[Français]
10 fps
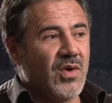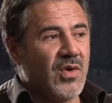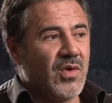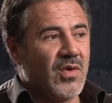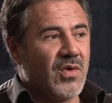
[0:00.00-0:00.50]

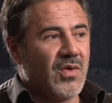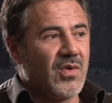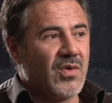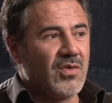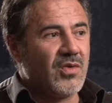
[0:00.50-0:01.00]

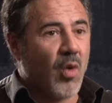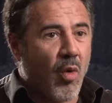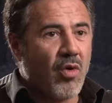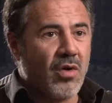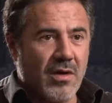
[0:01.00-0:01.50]
euh,
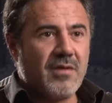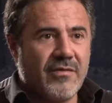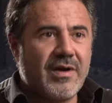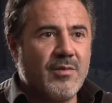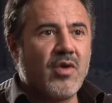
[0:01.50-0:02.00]
drôles,
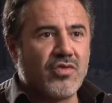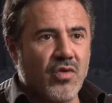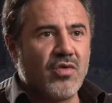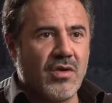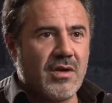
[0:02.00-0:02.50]
vraiment
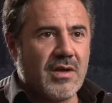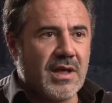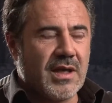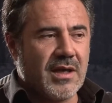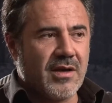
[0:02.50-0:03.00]
drôles,
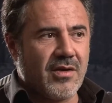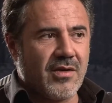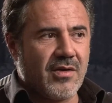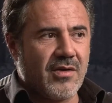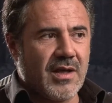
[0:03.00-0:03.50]
et,
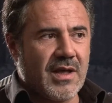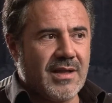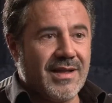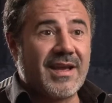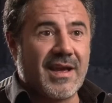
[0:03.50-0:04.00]
euh,
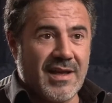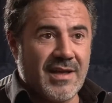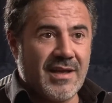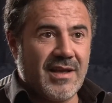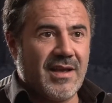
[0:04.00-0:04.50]
et
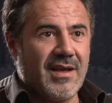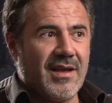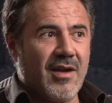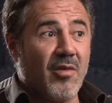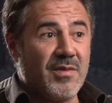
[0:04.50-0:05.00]
décalés
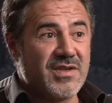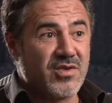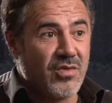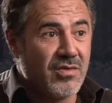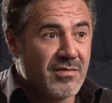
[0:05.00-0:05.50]
et
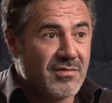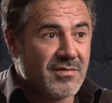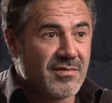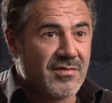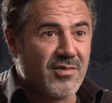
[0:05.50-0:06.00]
ambitieux,
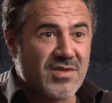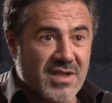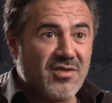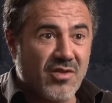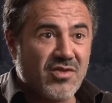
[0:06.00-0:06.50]

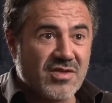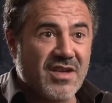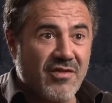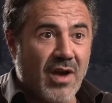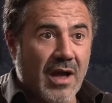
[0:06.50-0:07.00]
aussi dans, ce
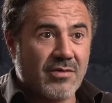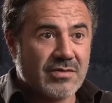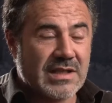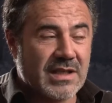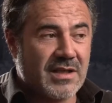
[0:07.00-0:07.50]
qu'ils veulent
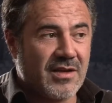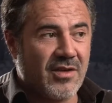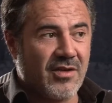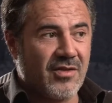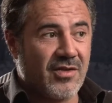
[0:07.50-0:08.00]
raconter,
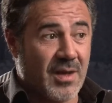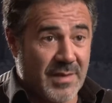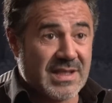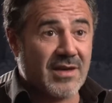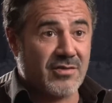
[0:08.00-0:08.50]
euh, il y n'y en a
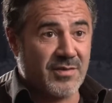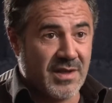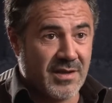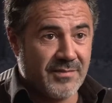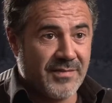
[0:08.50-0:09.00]
pas 50
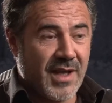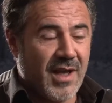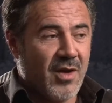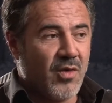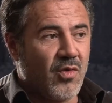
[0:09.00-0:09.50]
000.
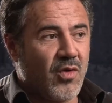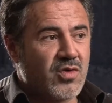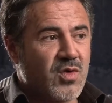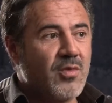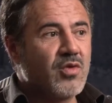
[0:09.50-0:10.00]
On
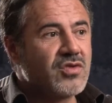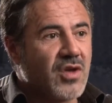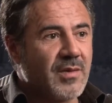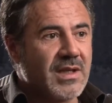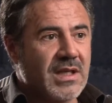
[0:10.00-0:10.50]
reçoit beaucoup de
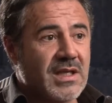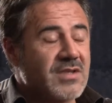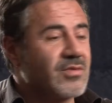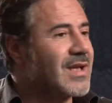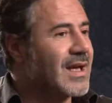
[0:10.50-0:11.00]
comédies
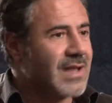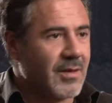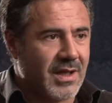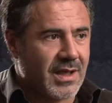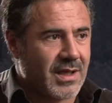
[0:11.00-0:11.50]
qui sont très
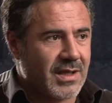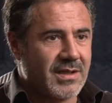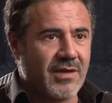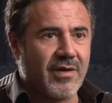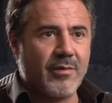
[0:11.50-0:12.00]
très bien
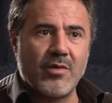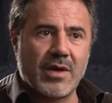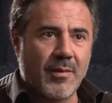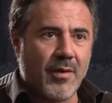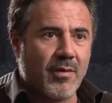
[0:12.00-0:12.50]
écrites, il n'y a vraiment
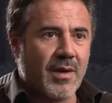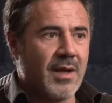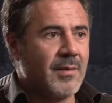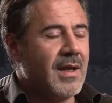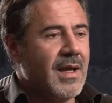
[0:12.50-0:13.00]
aucun
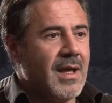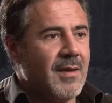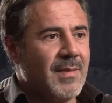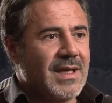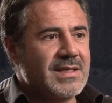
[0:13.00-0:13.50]
problème,
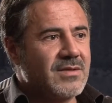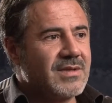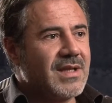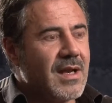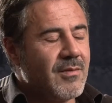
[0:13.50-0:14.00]
mais qui sont
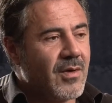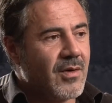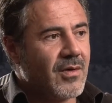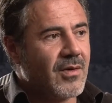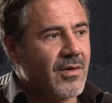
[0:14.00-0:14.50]

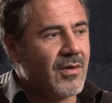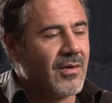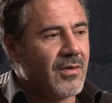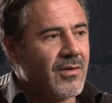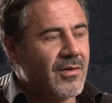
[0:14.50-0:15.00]
tellement...
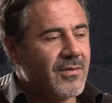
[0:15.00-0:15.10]
Euh,